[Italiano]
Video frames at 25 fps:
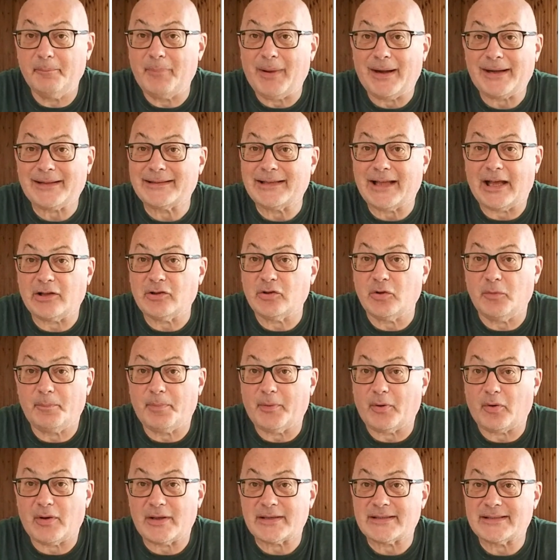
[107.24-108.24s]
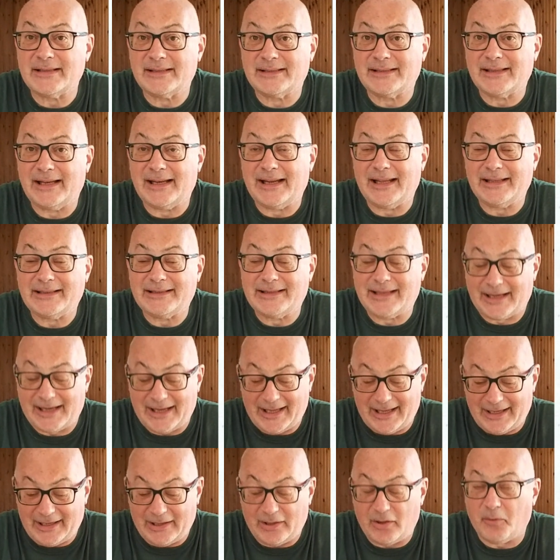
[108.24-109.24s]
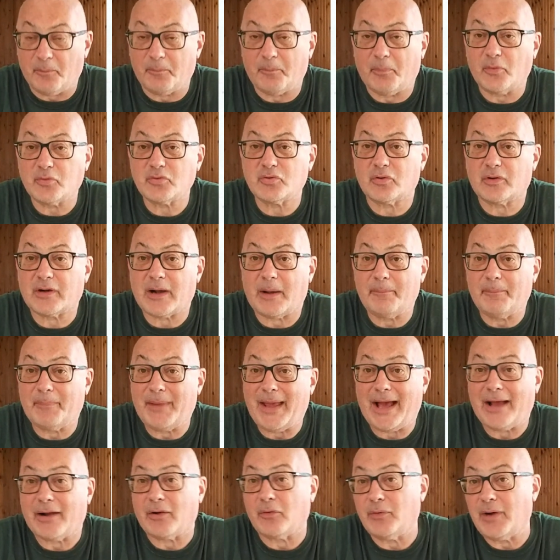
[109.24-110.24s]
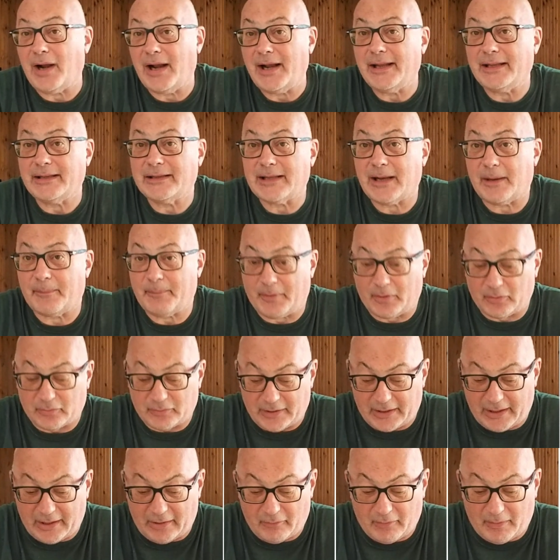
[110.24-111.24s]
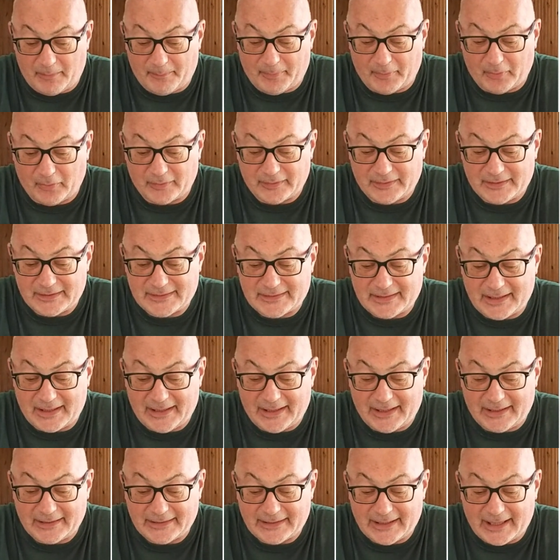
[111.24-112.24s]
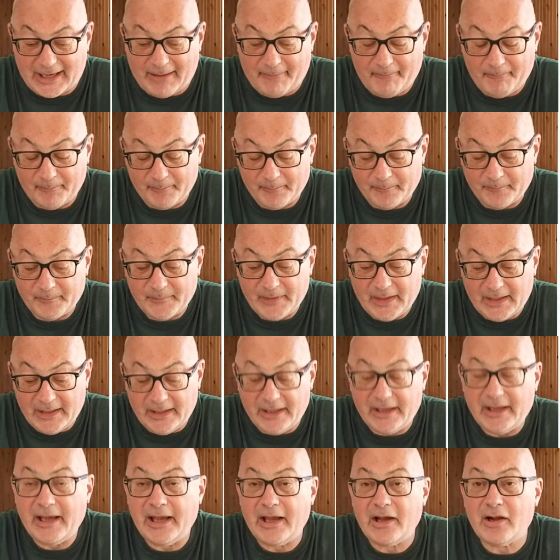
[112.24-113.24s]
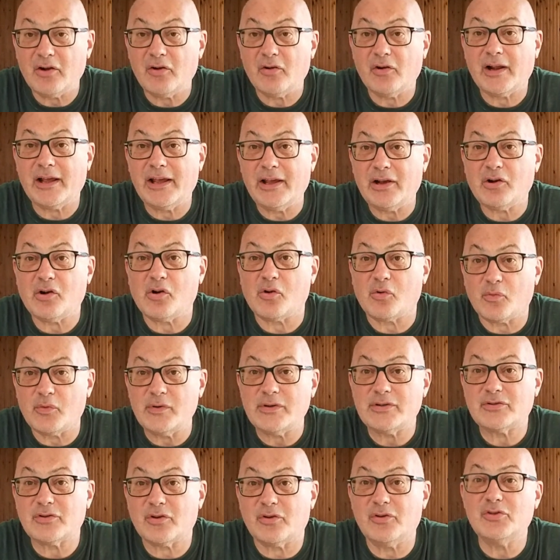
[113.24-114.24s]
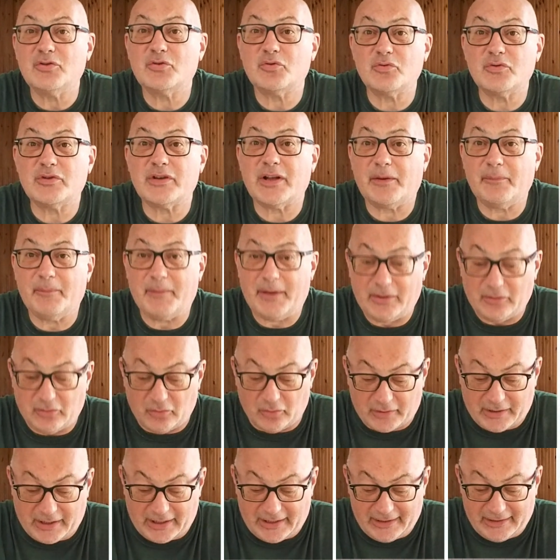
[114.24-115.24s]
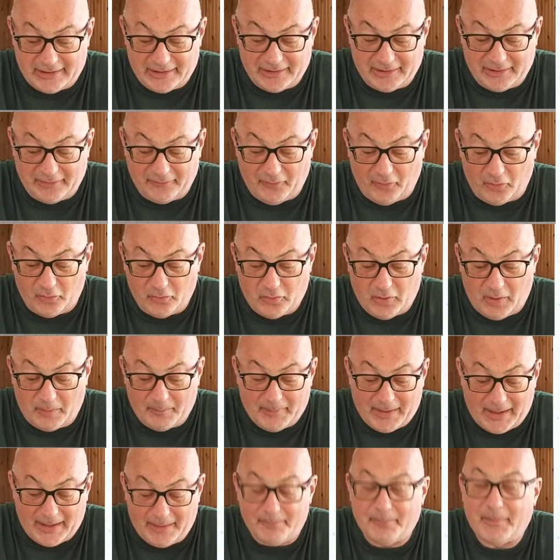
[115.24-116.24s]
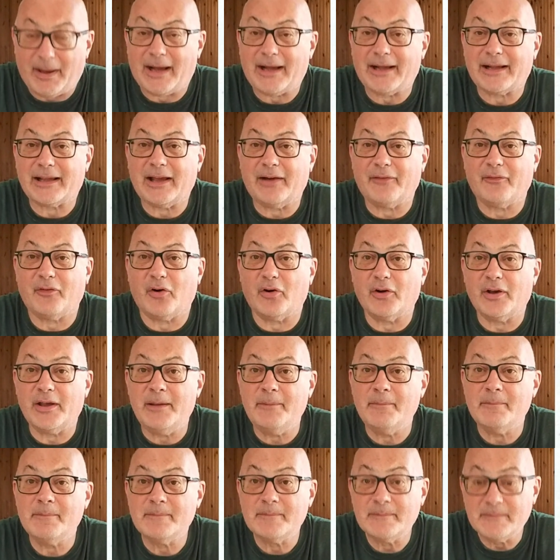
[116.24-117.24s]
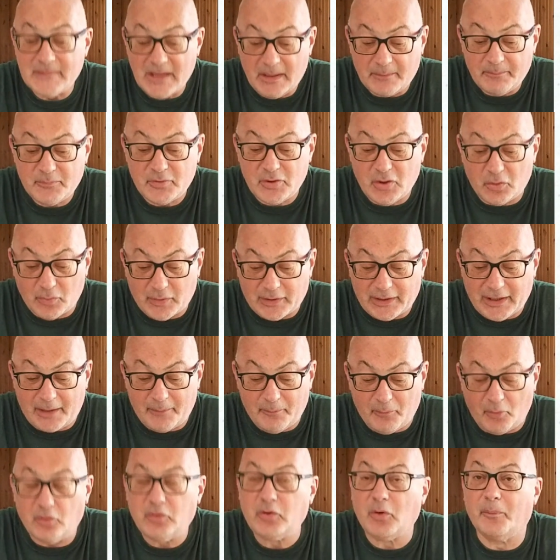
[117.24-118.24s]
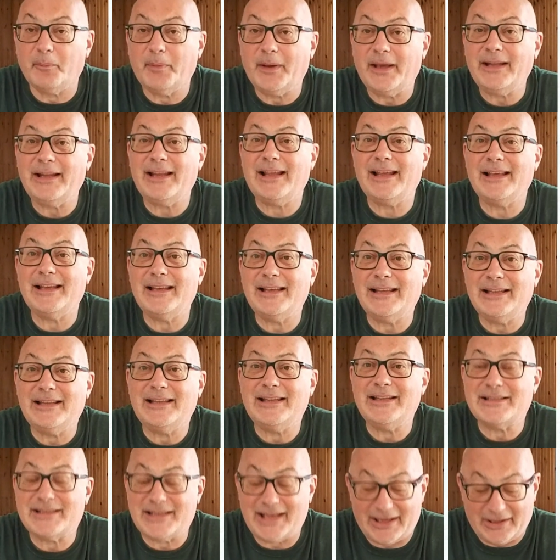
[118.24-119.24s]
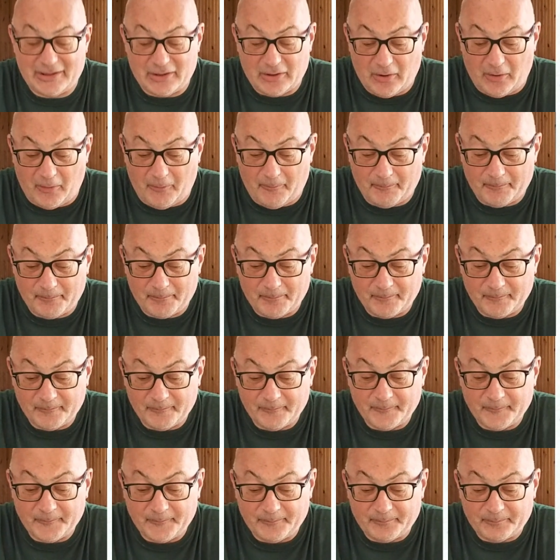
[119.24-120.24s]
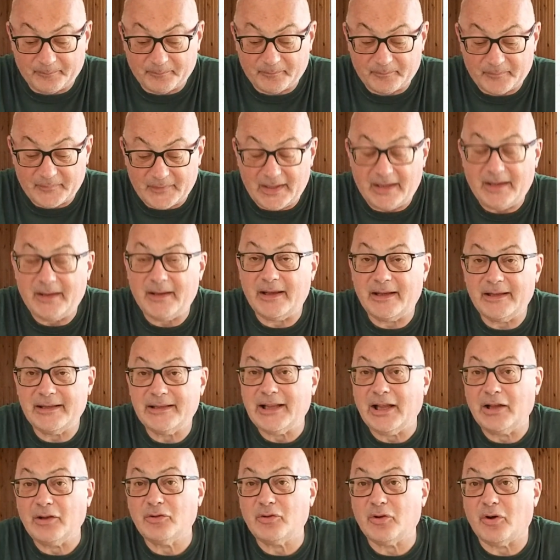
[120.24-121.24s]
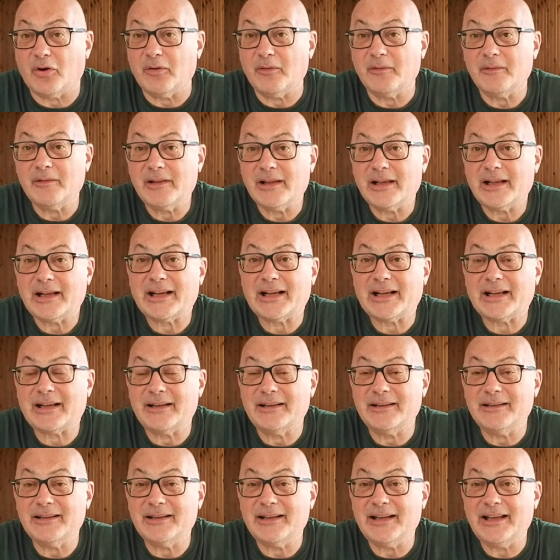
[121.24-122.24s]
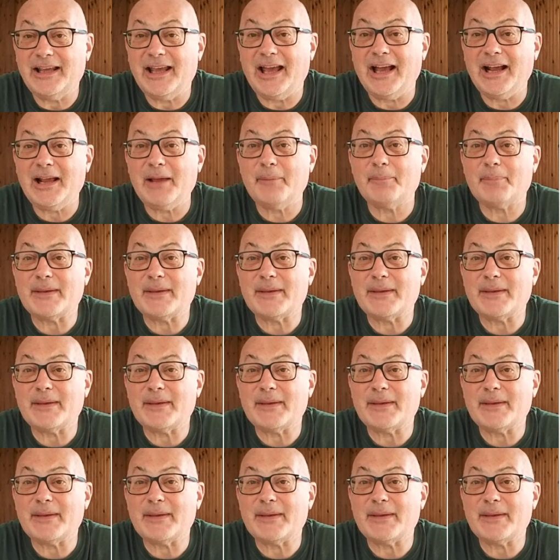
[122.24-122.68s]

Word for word: bardato però a sette lettere e non posso cambiare una lettera per ottenere una parola di sei lettere. E allora ecco questo è il suggerimento che rivolgo a me, ma anche a voi. Bisogna guardare molto bene il disegno. Intanto, e anche